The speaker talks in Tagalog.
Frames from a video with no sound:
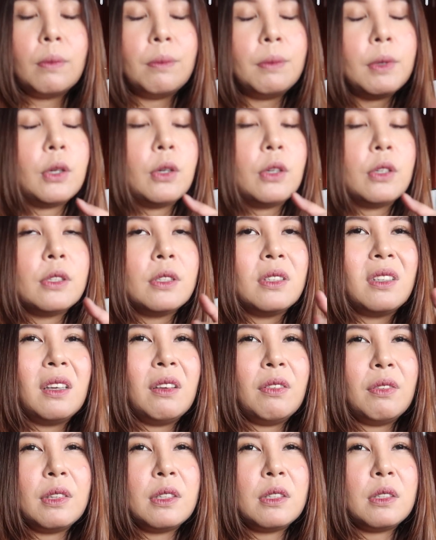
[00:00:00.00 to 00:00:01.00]
Because
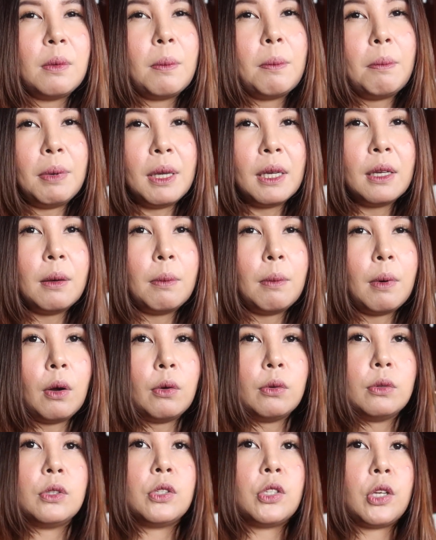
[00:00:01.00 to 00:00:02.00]
if it's big
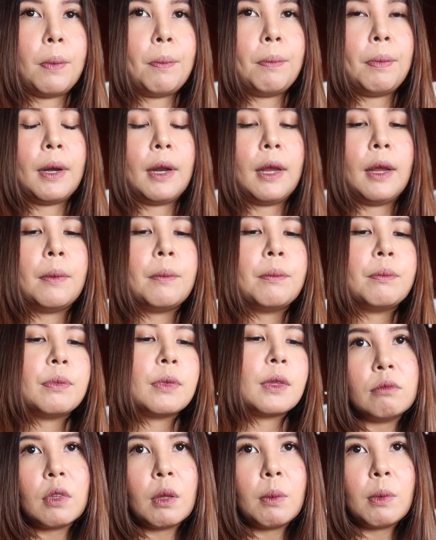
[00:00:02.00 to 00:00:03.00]
amount, syempre,
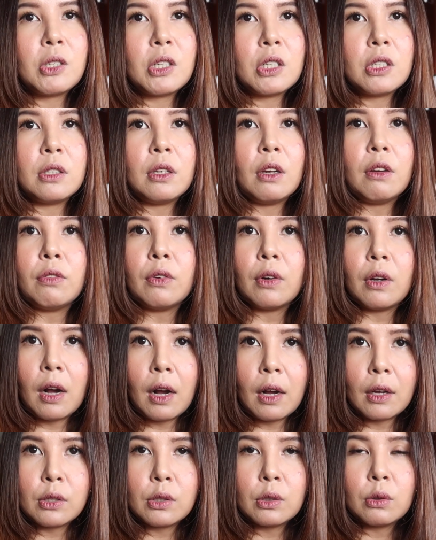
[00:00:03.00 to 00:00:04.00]
much easier for
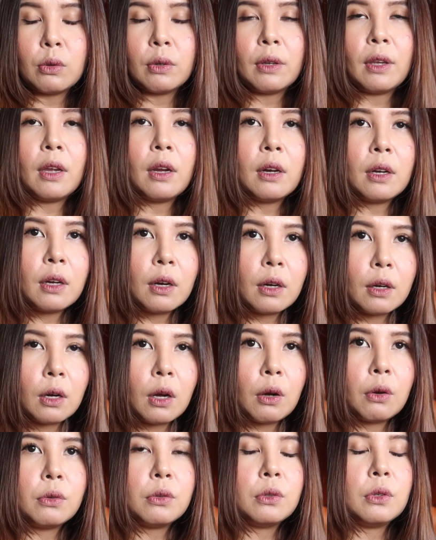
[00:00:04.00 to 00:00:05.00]
us to carry
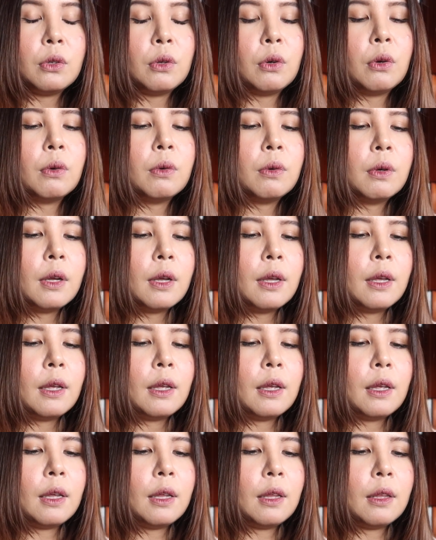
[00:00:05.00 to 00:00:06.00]
around, you know.
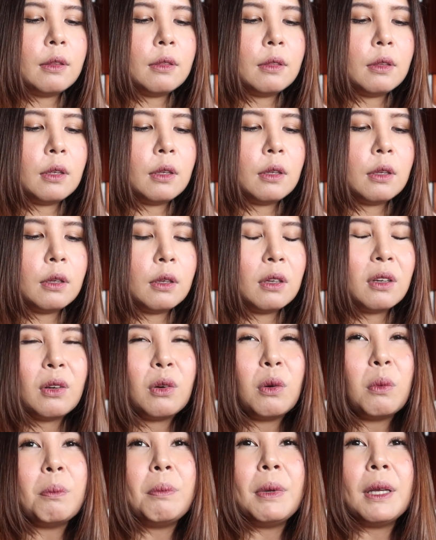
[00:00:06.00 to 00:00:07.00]
And
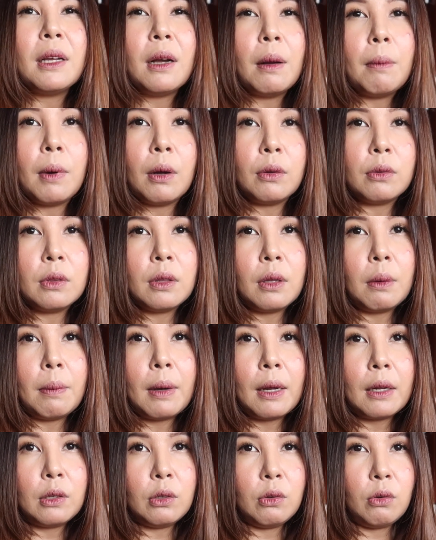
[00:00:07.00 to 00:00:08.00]
kung big amount
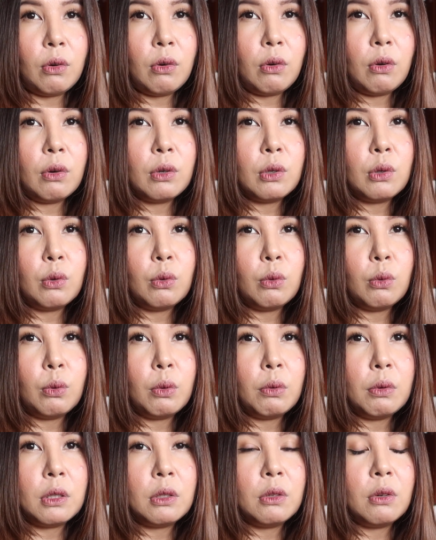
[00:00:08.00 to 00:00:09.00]
naman yung, yung
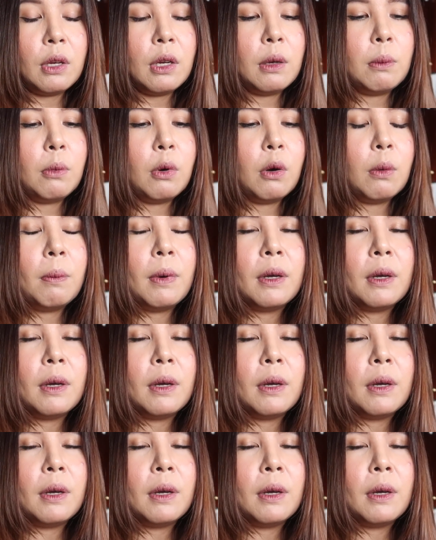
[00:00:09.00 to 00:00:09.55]
withdrawin mo.